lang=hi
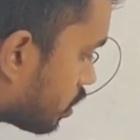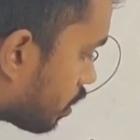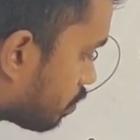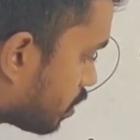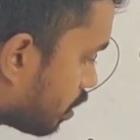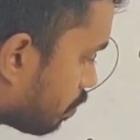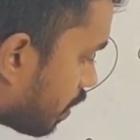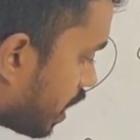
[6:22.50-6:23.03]

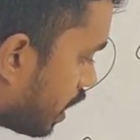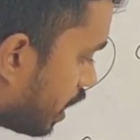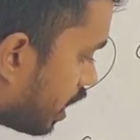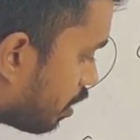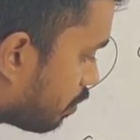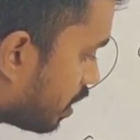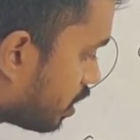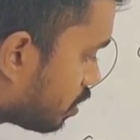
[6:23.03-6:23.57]
सबसे पहले
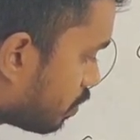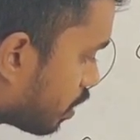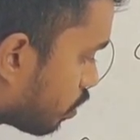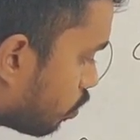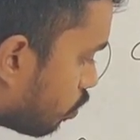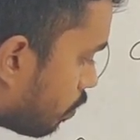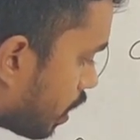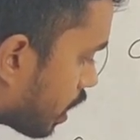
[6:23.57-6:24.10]
हमें इसमें
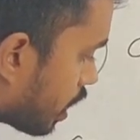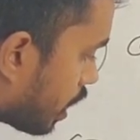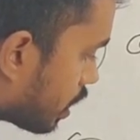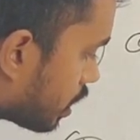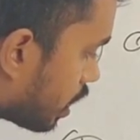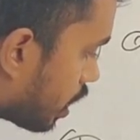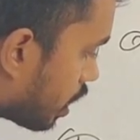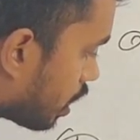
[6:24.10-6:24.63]
गोबर
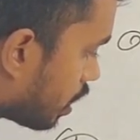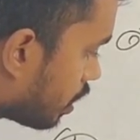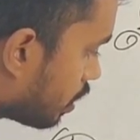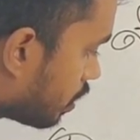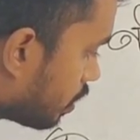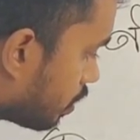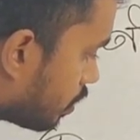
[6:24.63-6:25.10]
खाद डालना है